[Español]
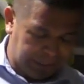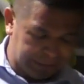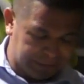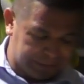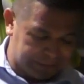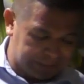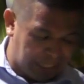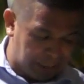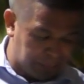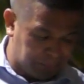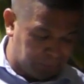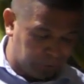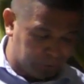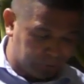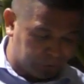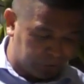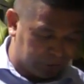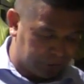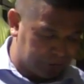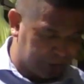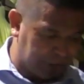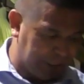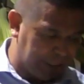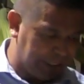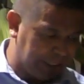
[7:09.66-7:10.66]

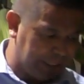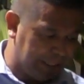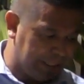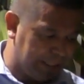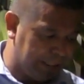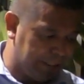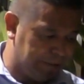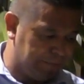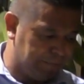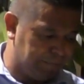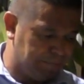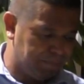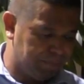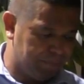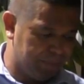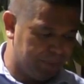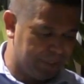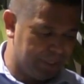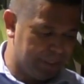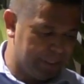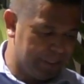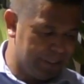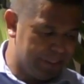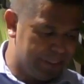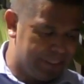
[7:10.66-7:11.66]
estamos eh,
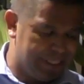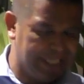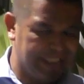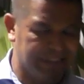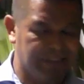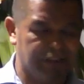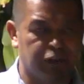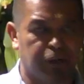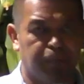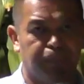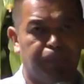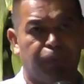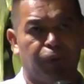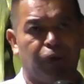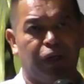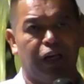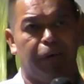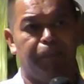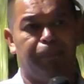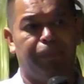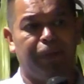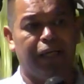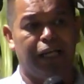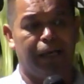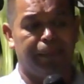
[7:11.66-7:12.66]
yendo por
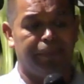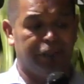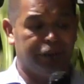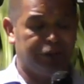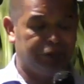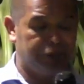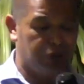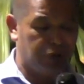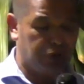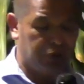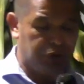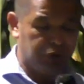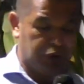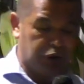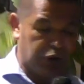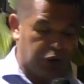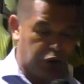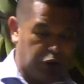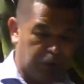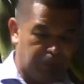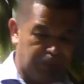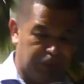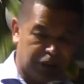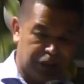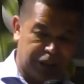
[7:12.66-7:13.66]
la palabra del Señor, yo
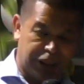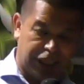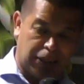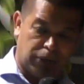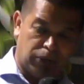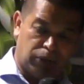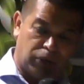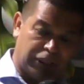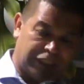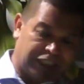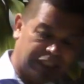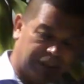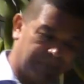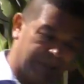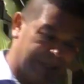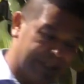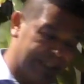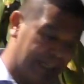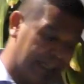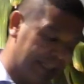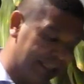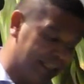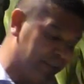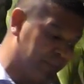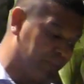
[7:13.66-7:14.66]
quiero invitarlo a que
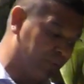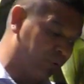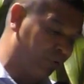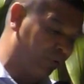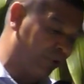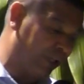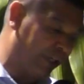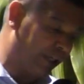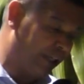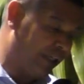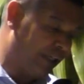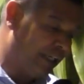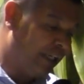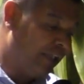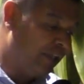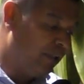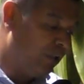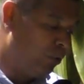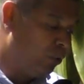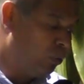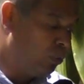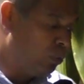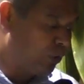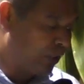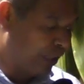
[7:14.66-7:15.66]
vaya al libro de
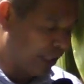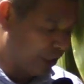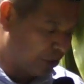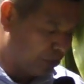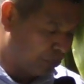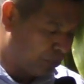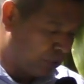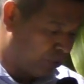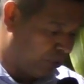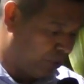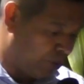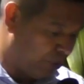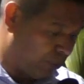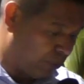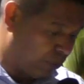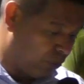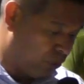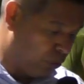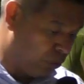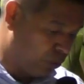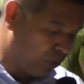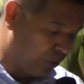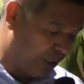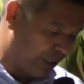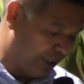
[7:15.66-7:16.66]
Lucas, por favor.
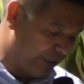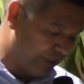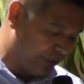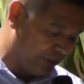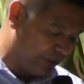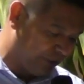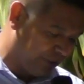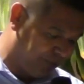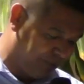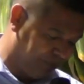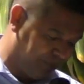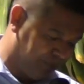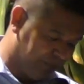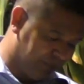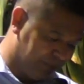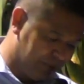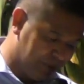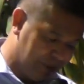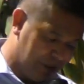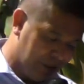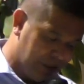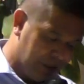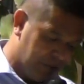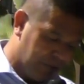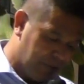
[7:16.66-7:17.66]
Lucas,
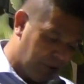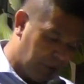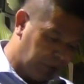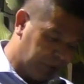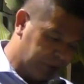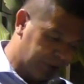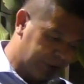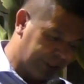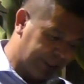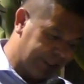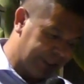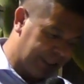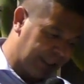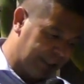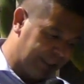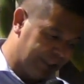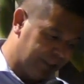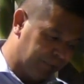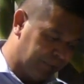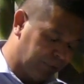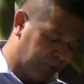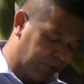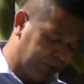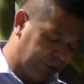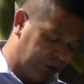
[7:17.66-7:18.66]
vamos a ir al
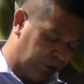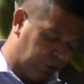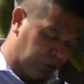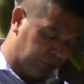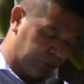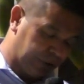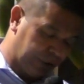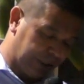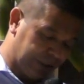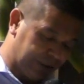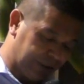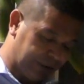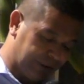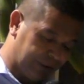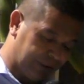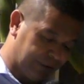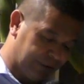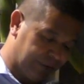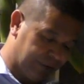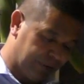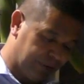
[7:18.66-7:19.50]
libro de Lucas.